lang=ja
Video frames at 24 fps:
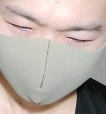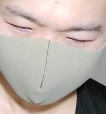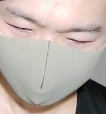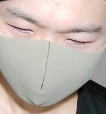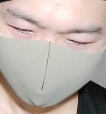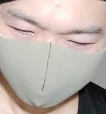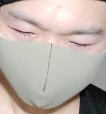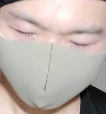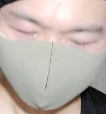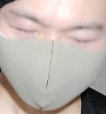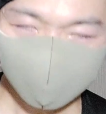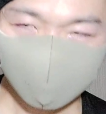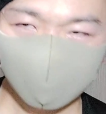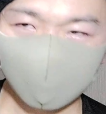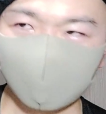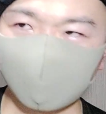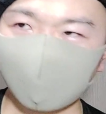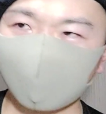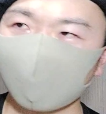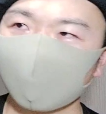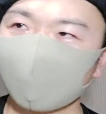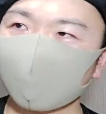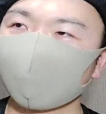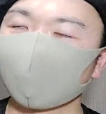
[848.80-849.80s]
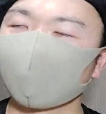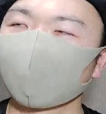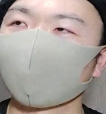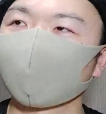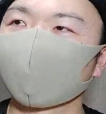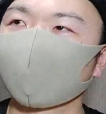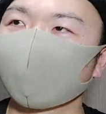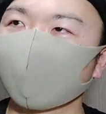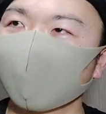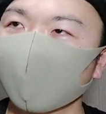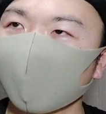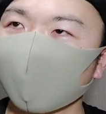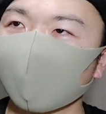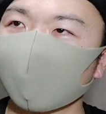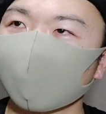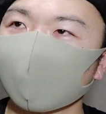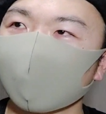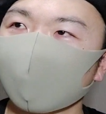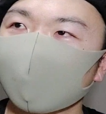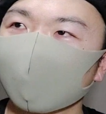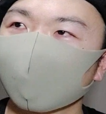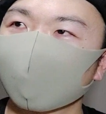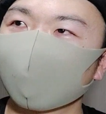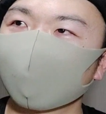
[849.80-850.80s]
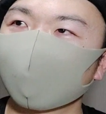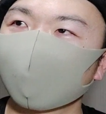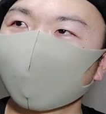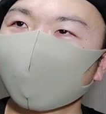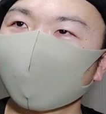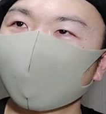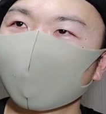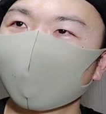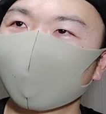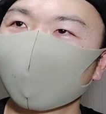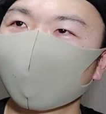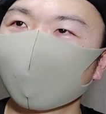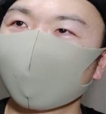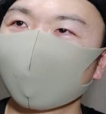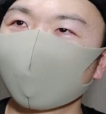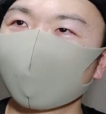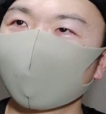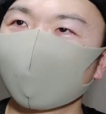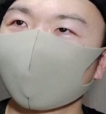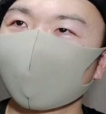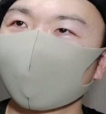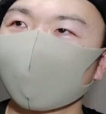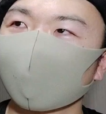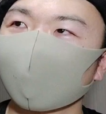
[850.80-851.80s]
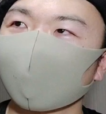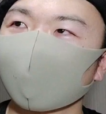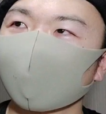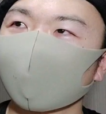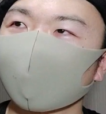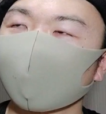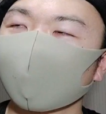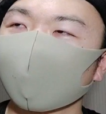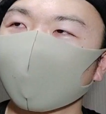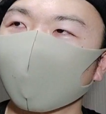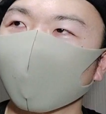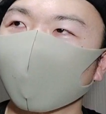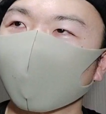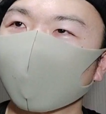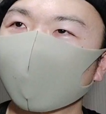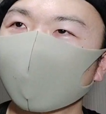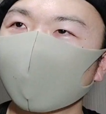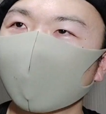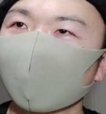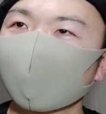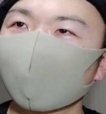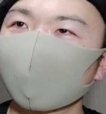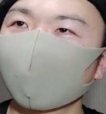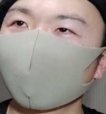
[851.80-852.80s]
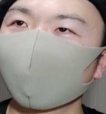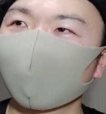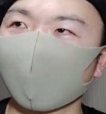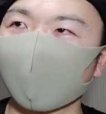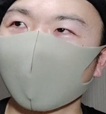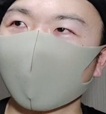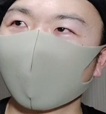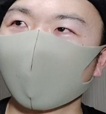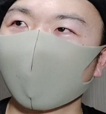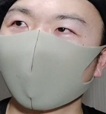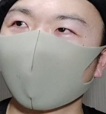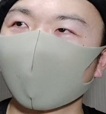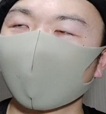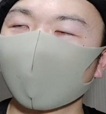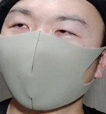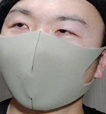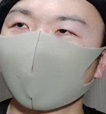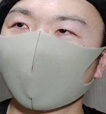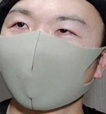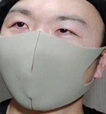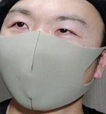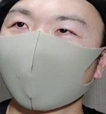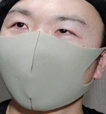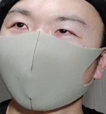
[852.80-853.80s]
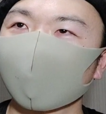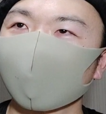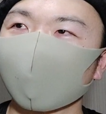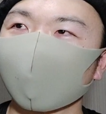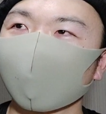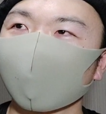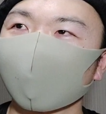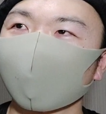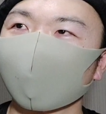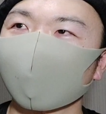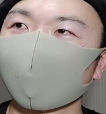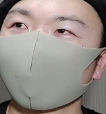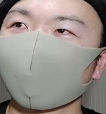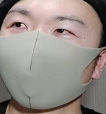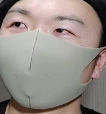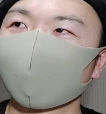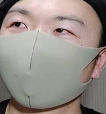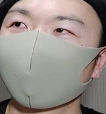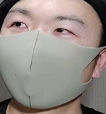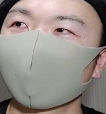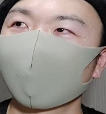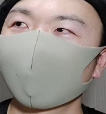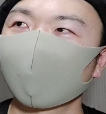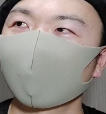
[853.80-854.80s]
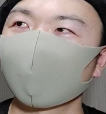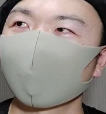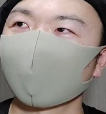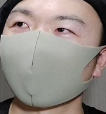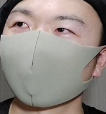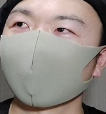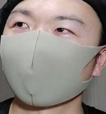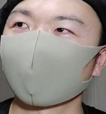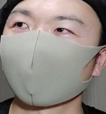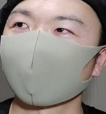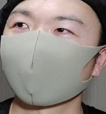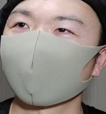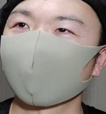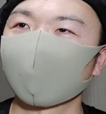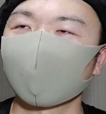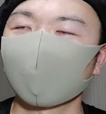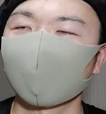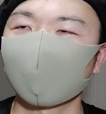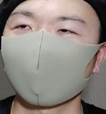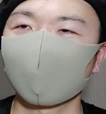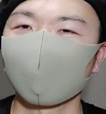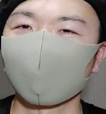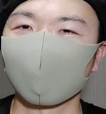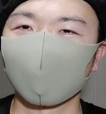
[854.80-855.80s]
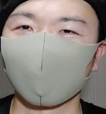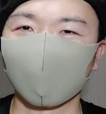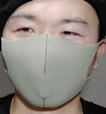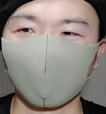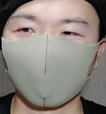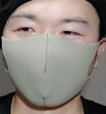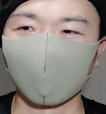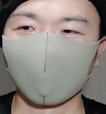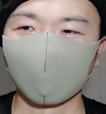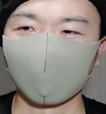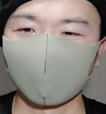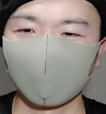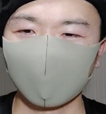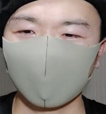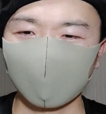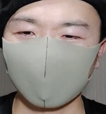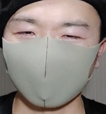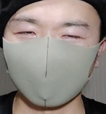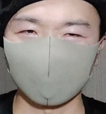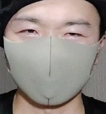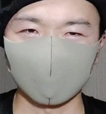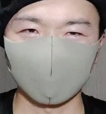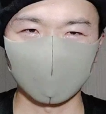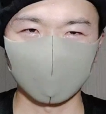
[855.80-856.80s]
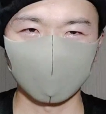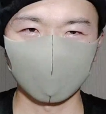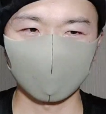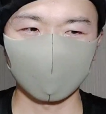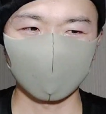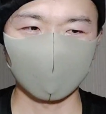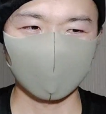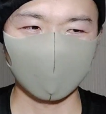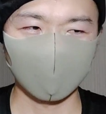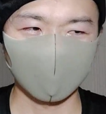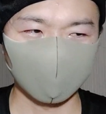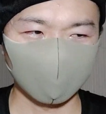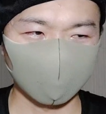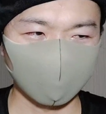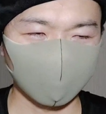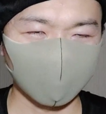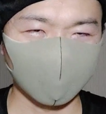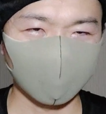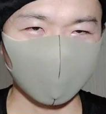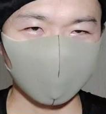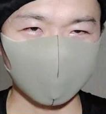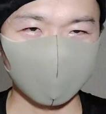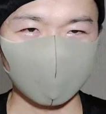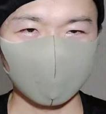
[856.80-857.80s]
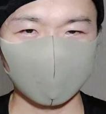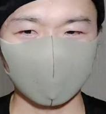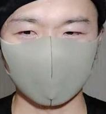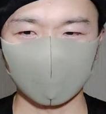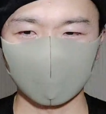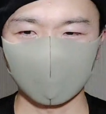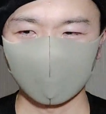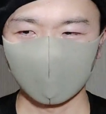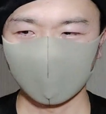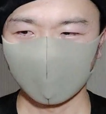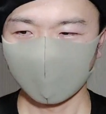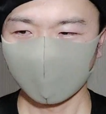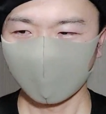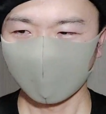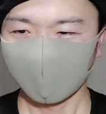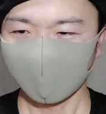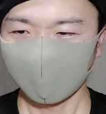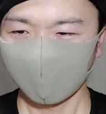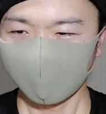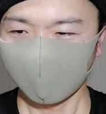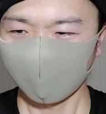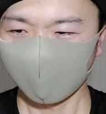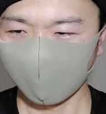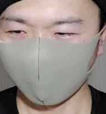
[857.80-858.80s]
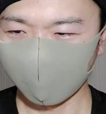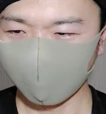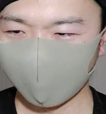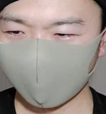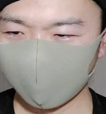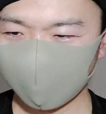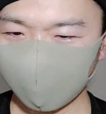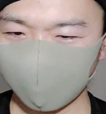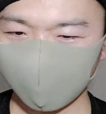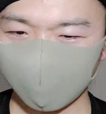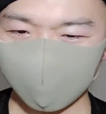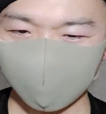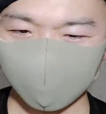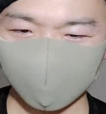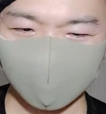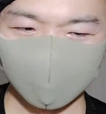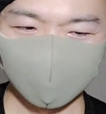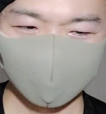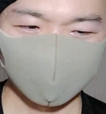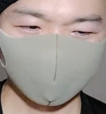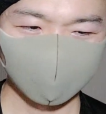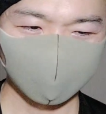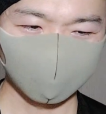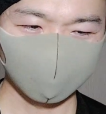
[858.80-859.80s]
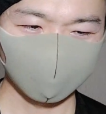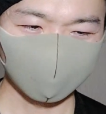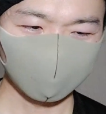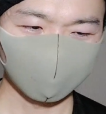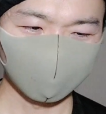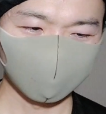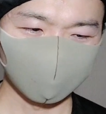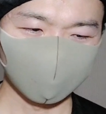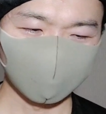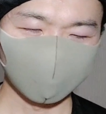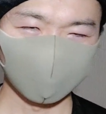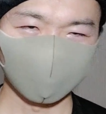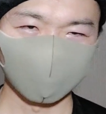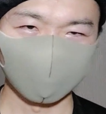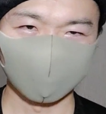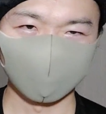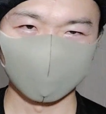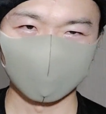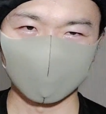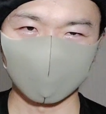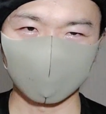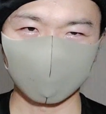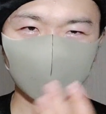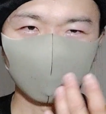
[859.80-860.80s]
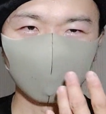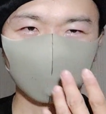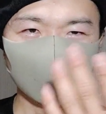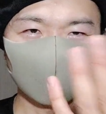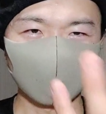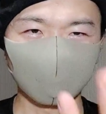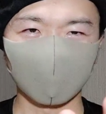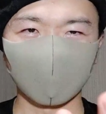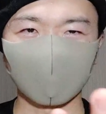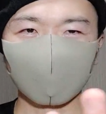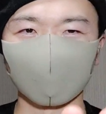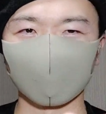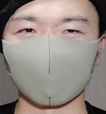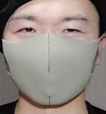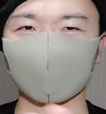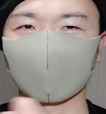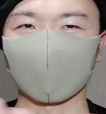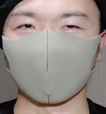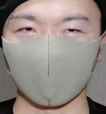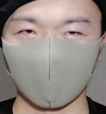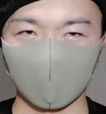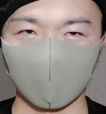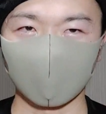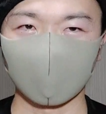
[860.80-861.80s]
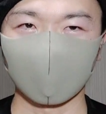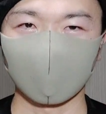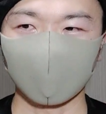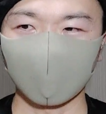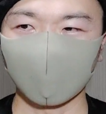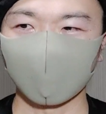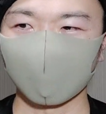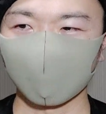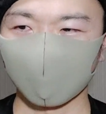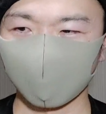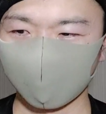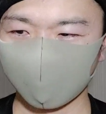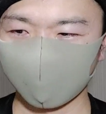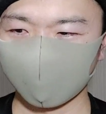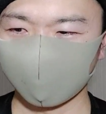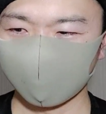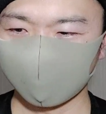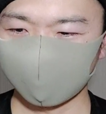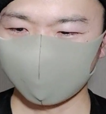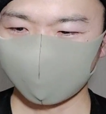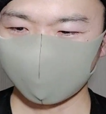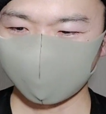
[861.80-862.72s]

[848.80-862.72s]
うん、そもそもね自分の欲告白とかその好きにな気になる子をデートに誘ってったりとか映画に行きましょう遊園地行きましょうっていうのも自分こっちのエゴですから結局、うん、